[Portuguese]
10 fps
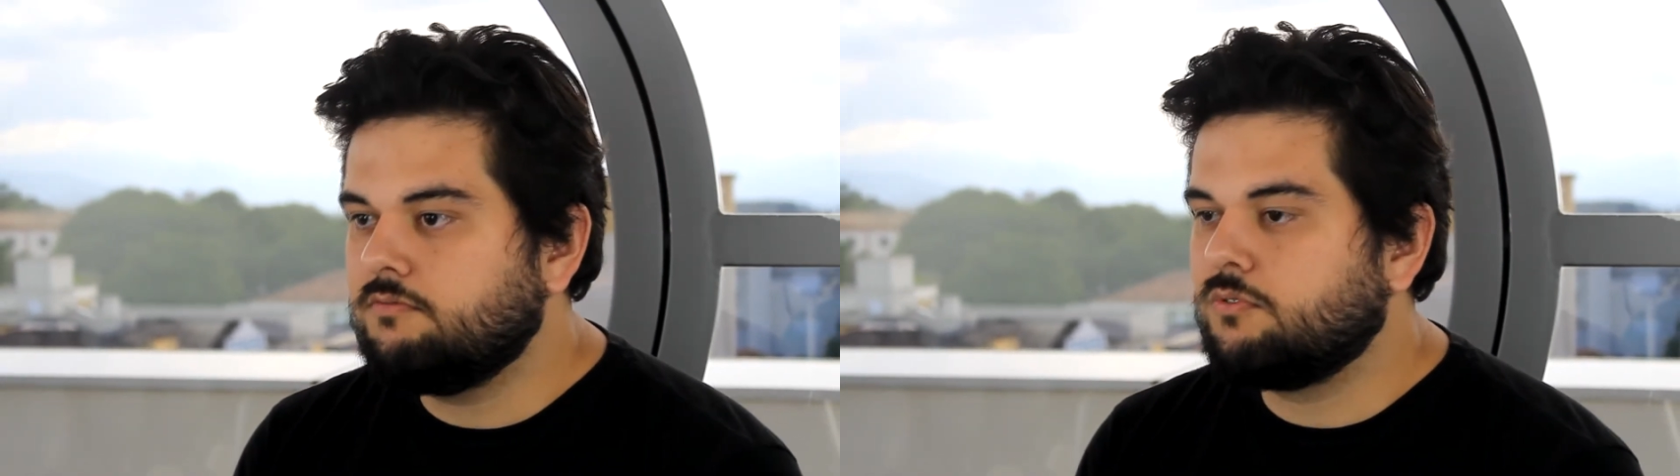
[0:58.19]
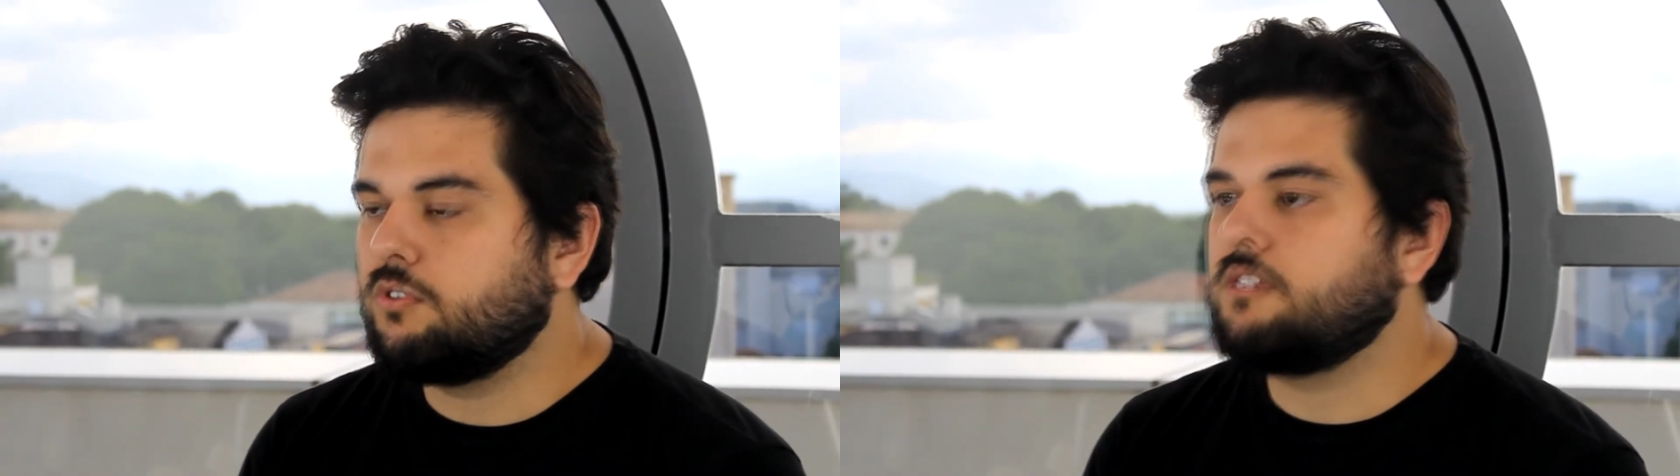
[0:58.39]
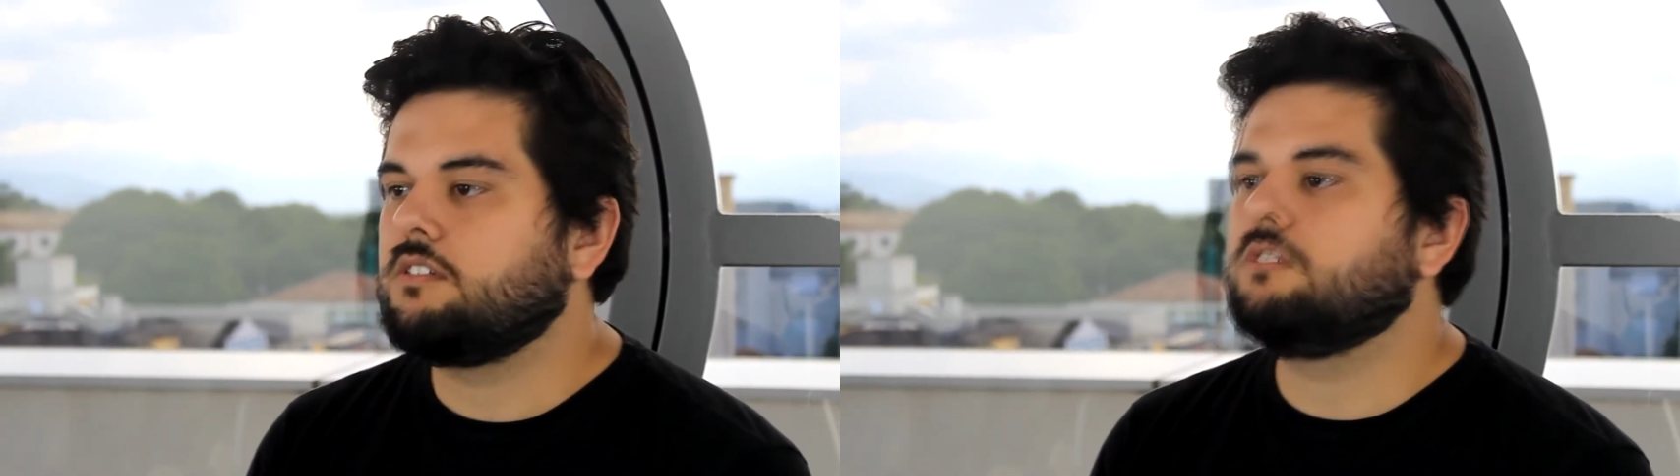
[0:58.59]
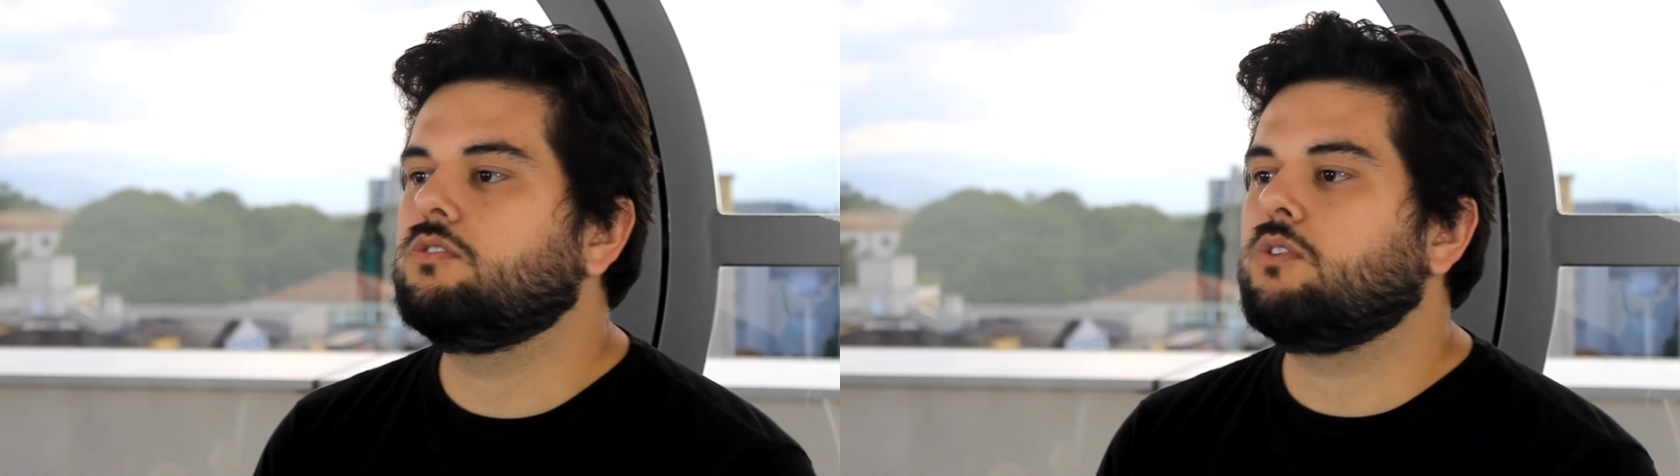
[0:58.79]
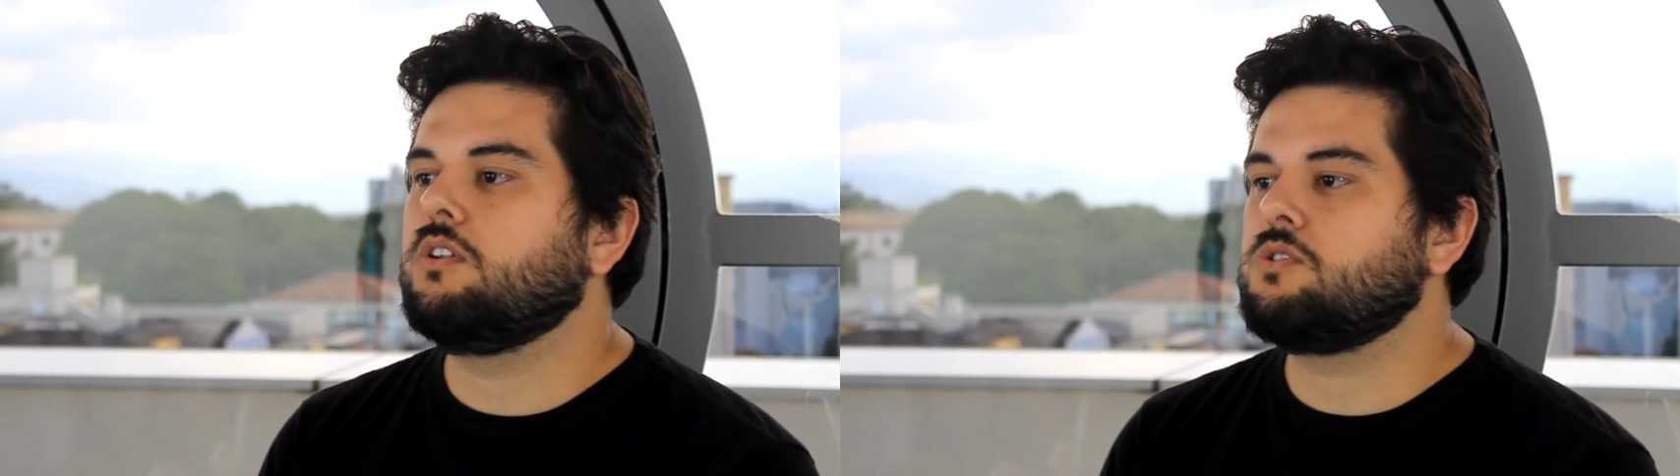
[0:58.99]
Todas as
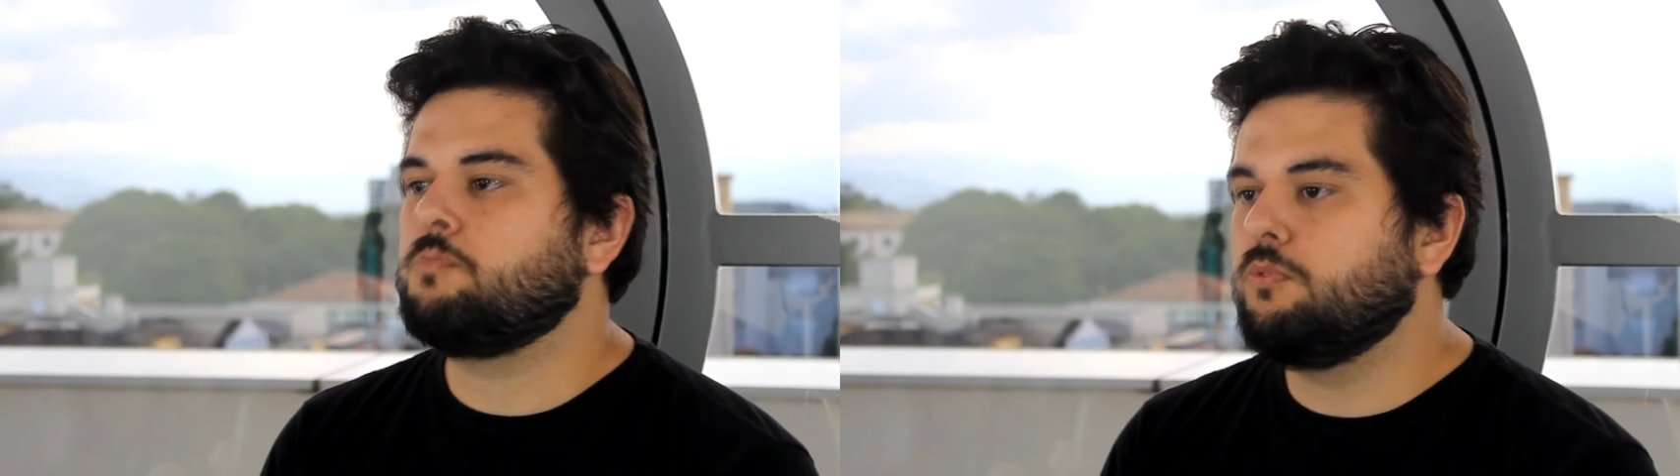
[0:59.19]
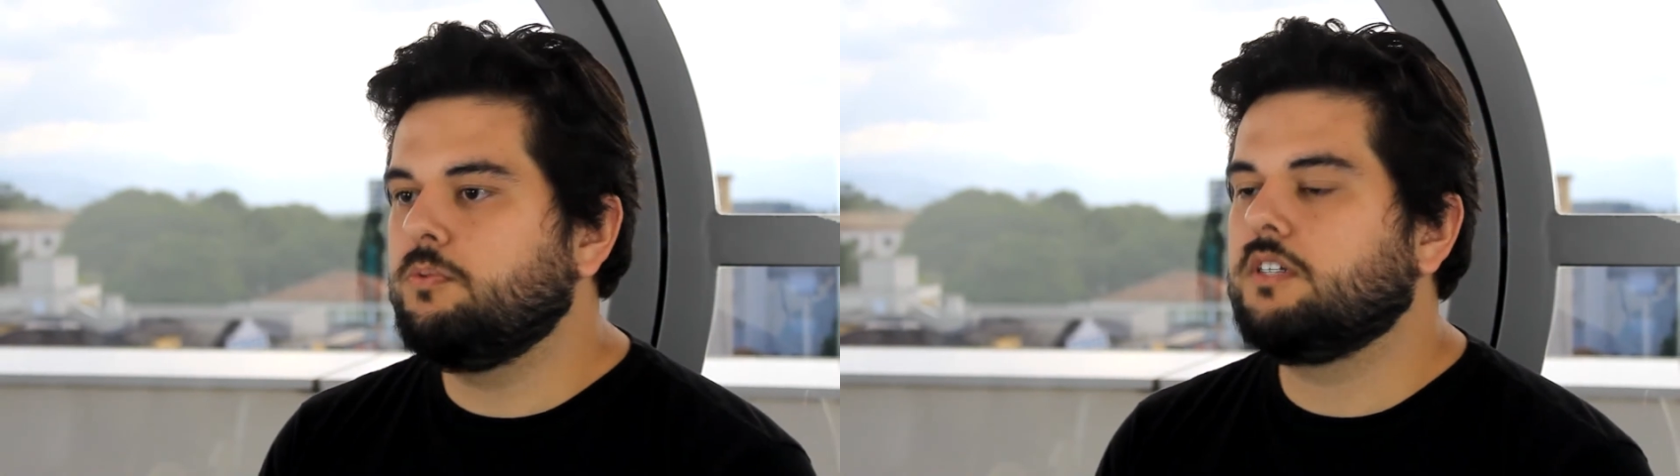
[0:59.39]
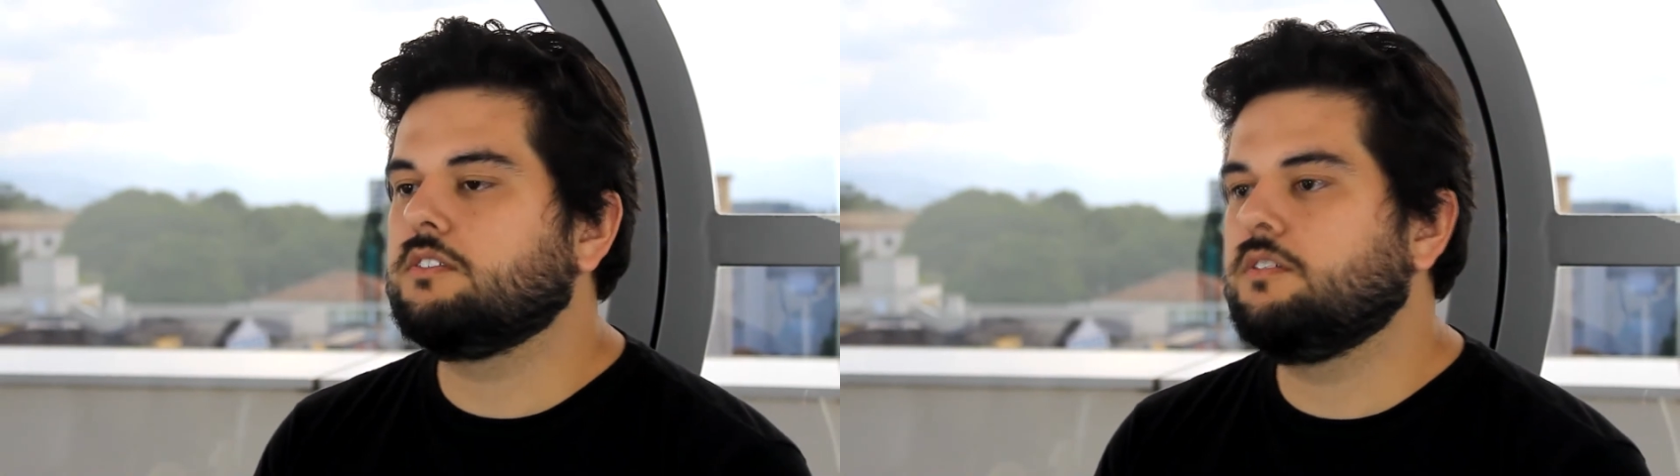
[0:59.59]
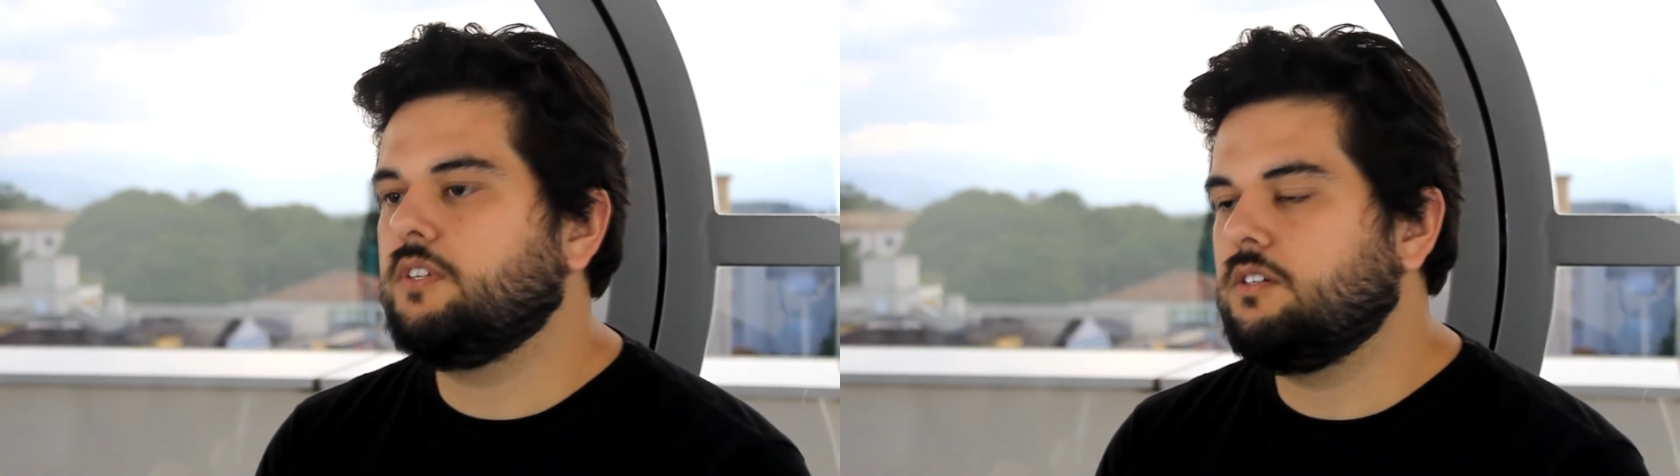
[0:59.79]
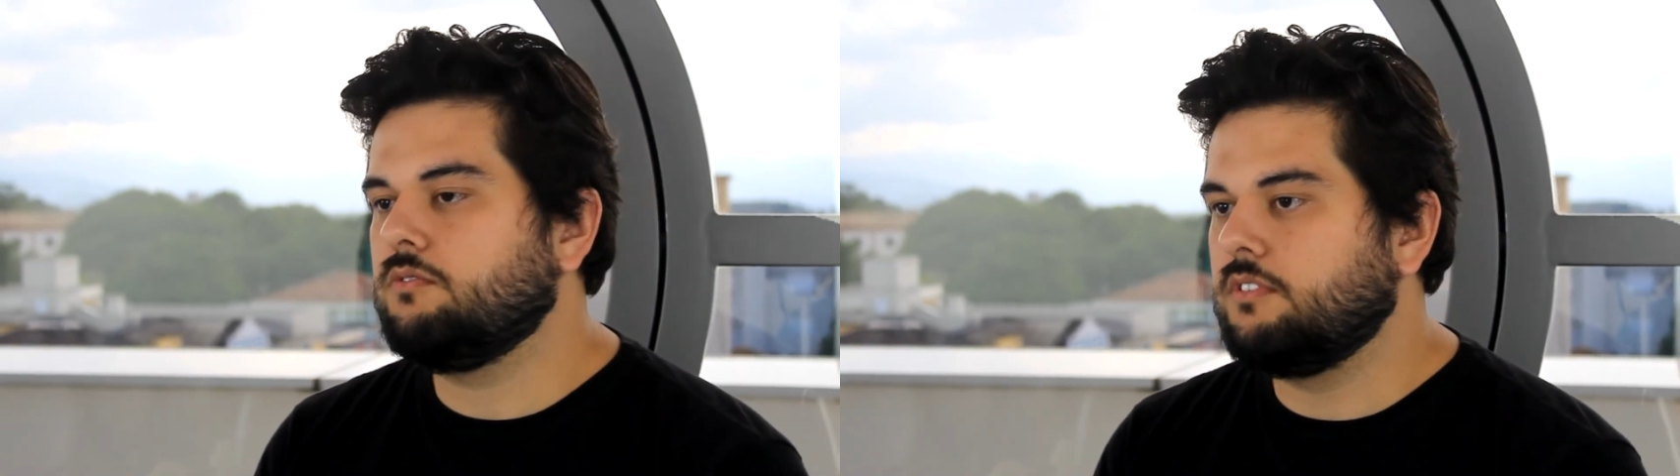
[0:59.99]
escolas públicas
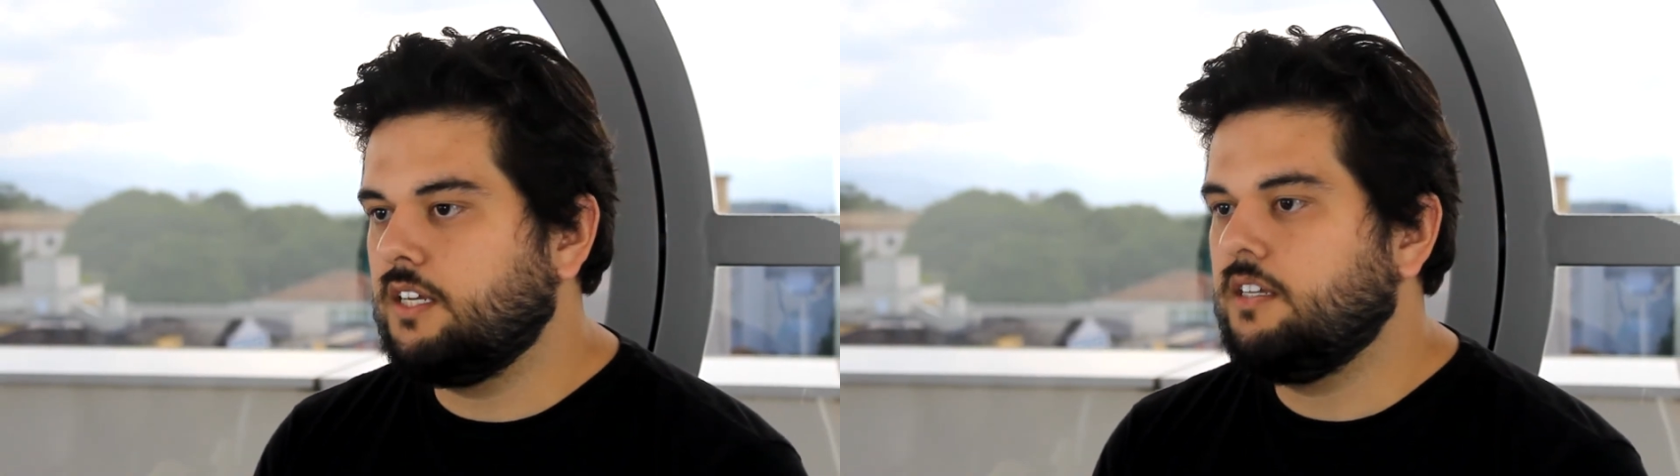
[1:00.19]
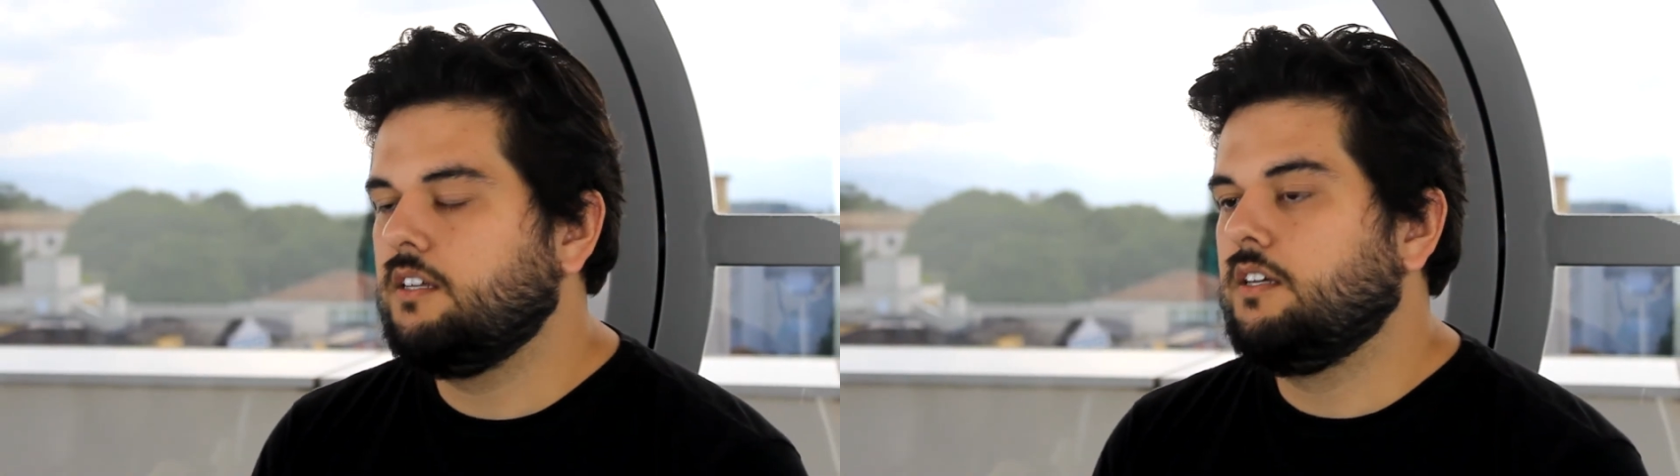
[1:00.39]
deveriam ter.